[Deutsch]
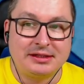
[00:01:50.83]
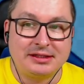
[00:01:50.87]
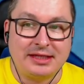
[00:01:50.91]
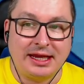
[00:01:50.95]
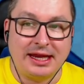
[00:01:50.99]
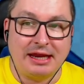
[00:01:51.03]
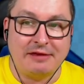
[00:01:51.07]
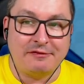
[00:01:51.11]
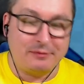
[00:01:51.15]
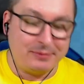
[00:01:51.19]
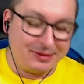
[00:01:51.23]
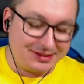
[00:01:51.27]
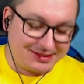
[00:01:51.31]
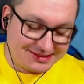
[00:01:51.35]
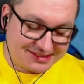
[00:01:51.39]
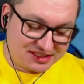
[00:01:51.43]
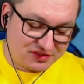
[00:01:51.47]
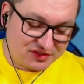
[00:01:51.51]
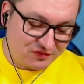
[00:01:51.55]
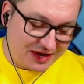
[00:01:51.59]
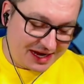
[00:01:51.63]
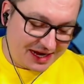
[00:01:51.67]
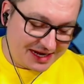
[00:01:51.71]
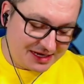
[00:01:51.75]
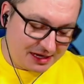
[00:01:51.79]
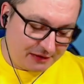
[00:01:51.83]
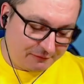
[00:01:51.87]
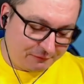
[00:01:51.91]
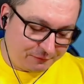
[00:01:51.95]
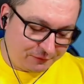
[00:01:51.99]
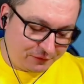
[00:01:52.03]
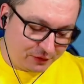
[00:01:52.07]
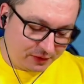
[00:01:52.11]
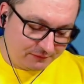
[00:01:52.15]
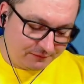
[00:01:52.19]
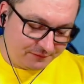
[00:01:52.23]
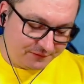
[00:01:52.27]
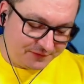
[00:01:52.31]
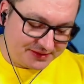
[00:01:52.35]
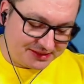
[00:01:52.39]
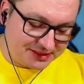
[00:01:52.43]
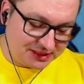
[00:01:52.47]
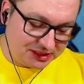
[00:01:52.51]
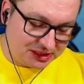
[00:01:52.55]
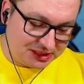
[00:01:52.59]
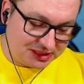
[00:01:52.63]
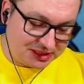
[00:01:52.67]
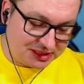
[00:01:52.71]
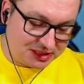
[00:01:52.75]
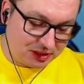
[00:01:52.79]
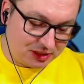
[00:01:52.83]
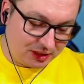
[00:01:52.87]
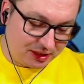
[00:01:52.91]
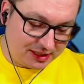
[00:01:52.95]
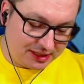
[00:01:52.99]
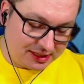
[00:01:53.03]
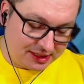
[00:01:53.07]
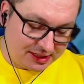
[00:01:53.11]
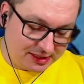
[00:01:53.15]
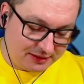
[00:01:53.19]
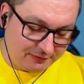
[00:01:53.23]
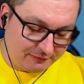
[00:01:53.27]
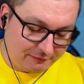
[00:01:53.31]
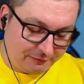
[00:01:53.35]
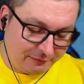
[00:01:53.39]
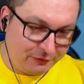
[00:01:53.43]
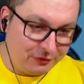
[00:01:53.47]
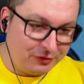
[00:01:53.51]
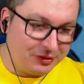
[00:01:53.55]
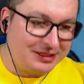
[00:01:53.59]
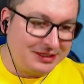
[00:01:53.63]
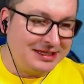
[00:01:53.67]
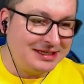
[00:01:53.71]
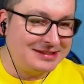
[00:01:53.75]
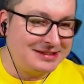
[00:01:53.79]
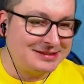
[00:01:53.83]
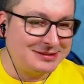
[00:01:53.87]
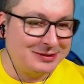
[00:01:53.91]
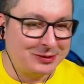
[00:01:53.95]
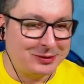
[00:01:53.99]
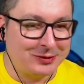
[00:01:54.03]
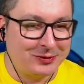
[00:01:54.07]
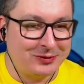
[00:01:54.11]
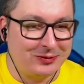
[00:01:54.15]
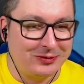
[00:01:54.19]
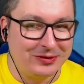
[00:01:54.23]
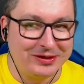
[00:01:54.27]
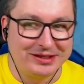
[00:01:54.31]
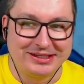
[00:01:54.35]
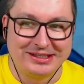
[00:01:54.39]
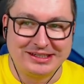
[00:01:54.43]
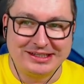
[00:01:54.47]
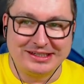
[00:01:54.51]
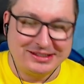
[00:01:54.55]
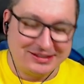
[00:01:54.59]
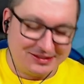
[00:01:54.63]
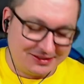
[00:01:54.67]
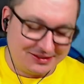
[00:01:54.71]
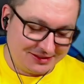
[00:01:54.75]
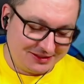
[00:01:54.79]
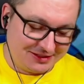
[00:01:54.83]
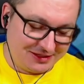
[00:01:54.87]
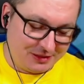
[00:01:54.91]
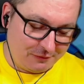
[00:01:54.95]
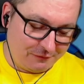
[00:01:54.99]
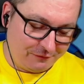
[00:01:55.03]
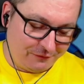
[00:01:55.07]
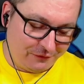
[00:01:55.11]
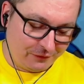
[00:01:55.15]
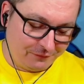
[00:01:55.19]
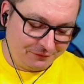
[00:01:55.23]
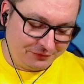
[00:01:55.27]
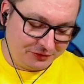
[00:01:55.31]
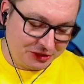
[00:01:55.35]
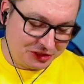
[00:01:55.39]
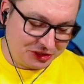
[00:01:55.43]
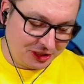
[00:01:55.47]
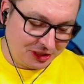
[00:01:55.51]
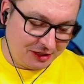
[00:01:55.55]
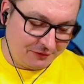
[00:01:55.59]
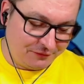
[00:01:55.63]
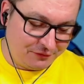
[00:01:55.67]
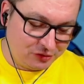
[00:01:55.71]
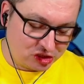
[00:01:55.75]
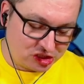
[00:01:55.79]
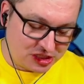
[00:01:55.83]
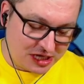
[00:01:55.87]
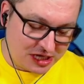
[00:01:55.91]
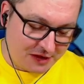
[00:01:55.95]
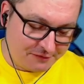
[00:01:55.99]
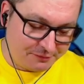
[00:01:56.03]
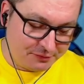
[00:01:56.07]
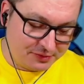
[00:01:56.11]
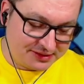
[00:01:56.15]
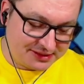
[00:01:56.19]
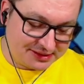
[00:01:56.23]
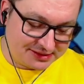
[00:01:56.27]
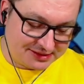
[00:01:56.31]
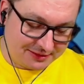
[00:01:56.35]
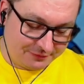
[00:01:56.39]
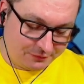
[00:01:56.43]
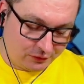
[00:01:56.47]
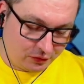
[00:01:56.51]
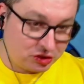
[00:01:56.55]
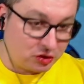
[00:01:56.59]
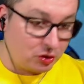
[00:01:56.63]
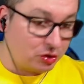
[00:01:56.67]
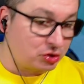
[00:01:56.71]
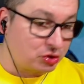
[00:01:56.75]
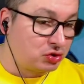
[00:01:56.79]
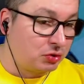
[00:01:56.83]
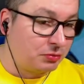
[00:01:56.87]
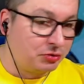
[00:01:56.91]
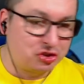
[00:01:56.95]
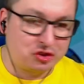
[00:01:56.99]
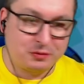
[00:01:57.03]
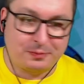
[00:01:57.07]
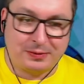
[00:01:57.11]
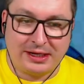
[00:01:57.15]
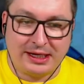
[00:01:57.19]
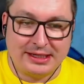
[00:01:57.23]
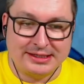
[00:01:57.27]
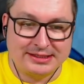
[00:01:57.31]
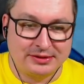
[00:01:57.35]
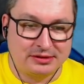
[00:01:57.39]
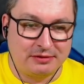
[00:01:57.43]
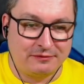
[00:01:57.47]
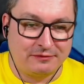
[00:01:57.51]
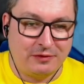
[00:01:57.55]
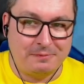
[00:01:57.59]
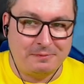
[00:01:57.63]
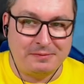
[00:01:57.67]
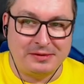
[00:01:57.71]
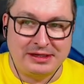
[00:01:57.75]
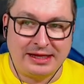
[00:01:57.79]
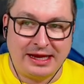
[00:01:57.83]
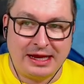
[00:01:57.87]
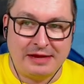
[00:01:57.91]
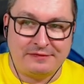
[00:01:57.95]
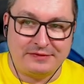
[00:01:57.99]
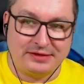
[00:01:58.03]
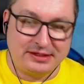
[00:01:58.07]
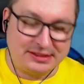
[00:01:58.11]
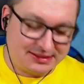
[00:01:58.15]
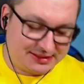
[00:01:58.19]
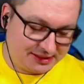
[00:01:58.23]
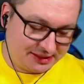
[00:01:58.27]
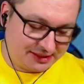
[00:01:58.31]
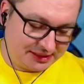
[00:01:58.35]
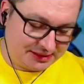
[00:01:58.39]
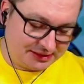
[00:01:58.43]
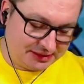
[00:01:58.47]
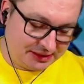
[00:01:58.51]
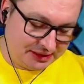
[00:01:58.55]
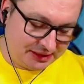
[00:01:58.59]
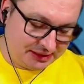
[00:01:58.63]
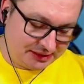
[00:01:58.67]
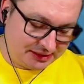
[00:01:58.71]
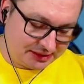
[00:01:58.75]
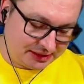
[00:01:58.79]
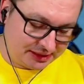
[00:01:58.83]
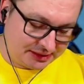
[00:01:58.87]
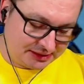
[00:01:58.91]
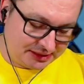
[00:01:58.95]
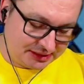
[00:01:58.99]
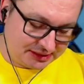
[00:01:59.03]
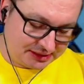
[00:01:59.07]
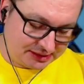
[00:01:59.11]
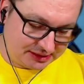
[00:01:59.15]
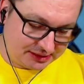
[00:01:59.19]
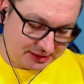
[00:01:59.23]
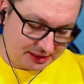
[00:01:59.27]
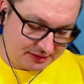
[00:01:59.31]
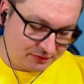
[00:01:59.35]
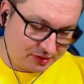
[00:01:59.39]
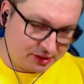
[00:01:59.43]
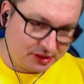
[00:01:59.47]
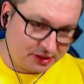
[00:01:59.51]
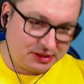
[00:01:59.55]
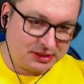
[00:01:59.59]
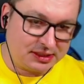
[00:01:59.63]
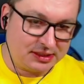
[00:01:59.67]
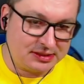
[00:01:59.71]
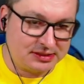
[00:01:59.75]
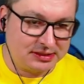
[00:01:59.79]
Dann einfach mal 250 Dollar für diese Krone. 50 Dollar für eine Schlafmütze, das sind wirklich utopische Preise. Der also Wobby Life ist richtig, richtig, wirklich,